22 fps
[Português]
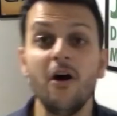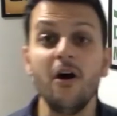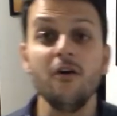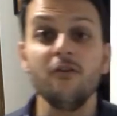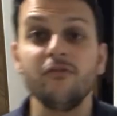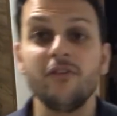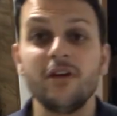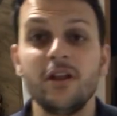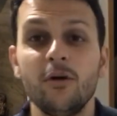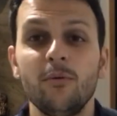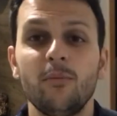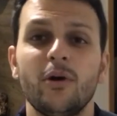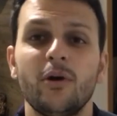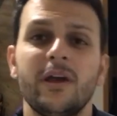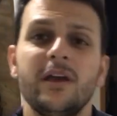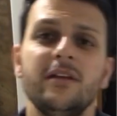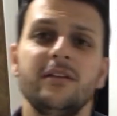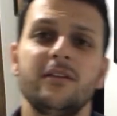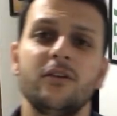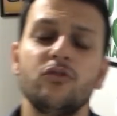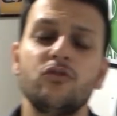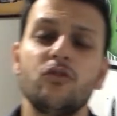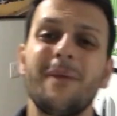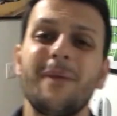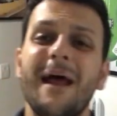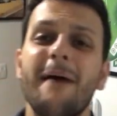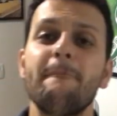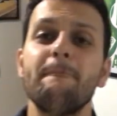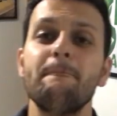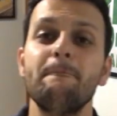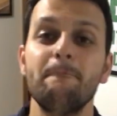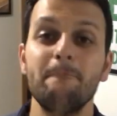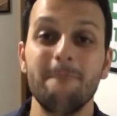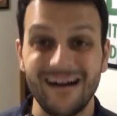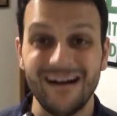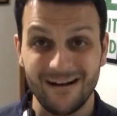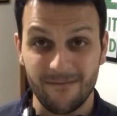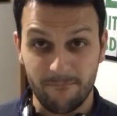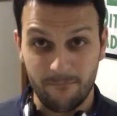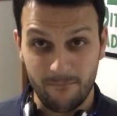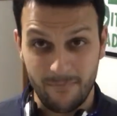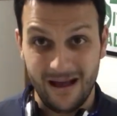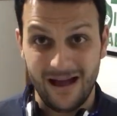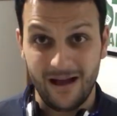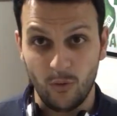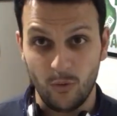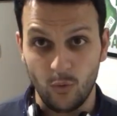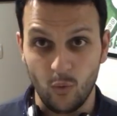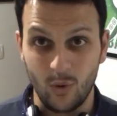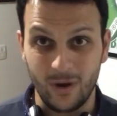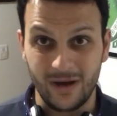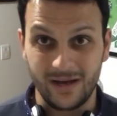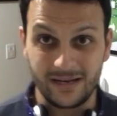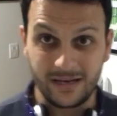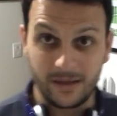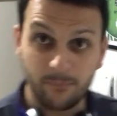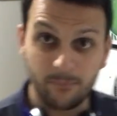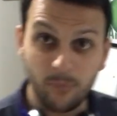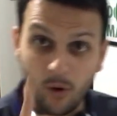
Vamos falar um pouquinho então sobre a Ruana.